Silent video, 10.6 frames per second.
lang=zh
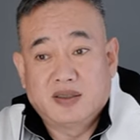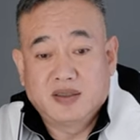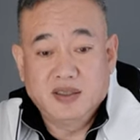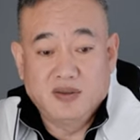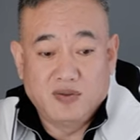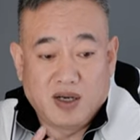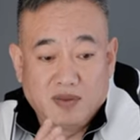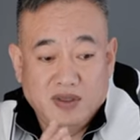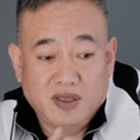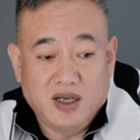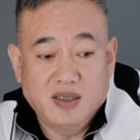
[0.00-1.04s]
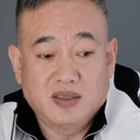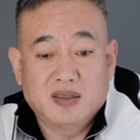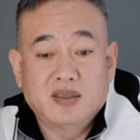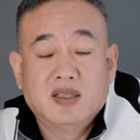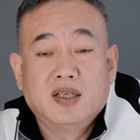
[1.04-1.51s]
实际我们当
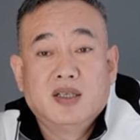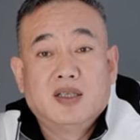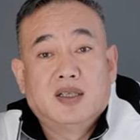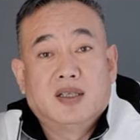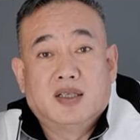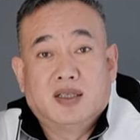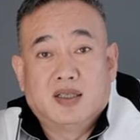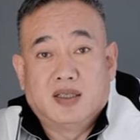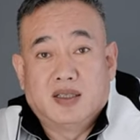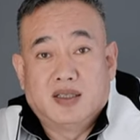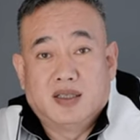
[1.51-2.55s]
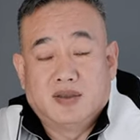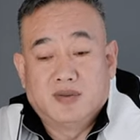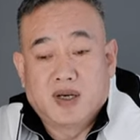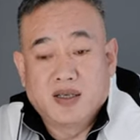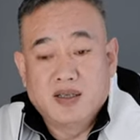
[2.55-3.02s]
时，呃，
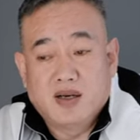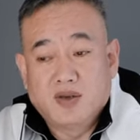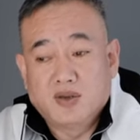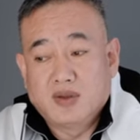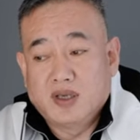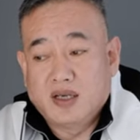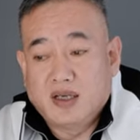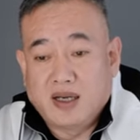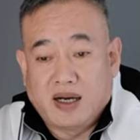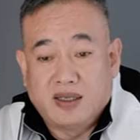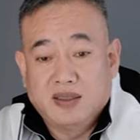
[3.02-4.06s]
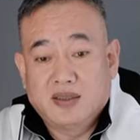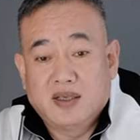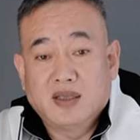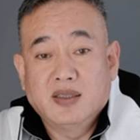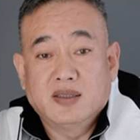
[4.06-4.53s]
我跟姚总俩人
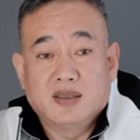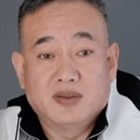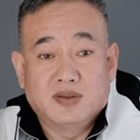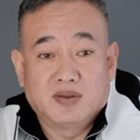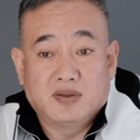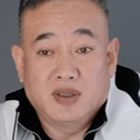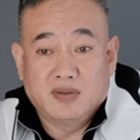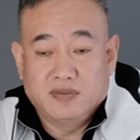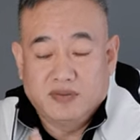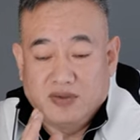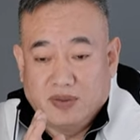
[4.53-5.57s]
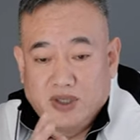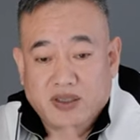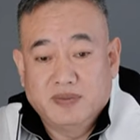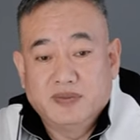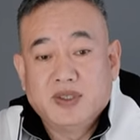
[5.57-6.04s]
商定呢，就说我
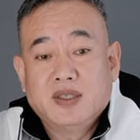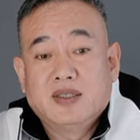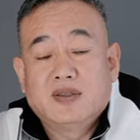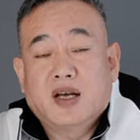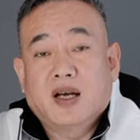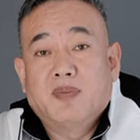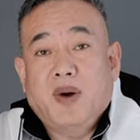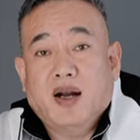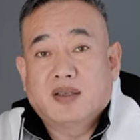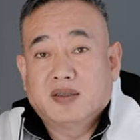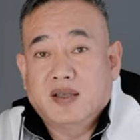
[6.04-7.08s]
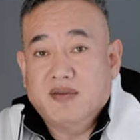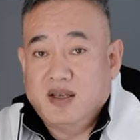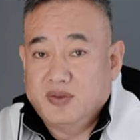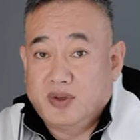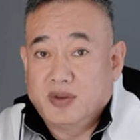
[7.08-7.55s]
们大概八十三
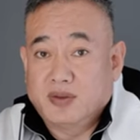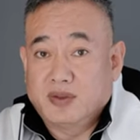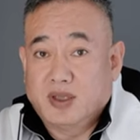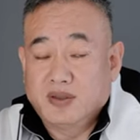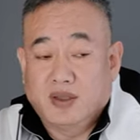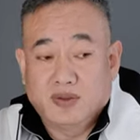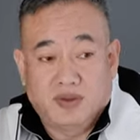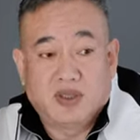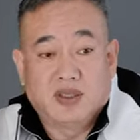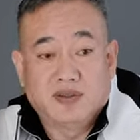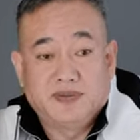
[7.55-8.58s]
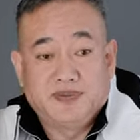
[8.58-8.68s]
万左右成交就行。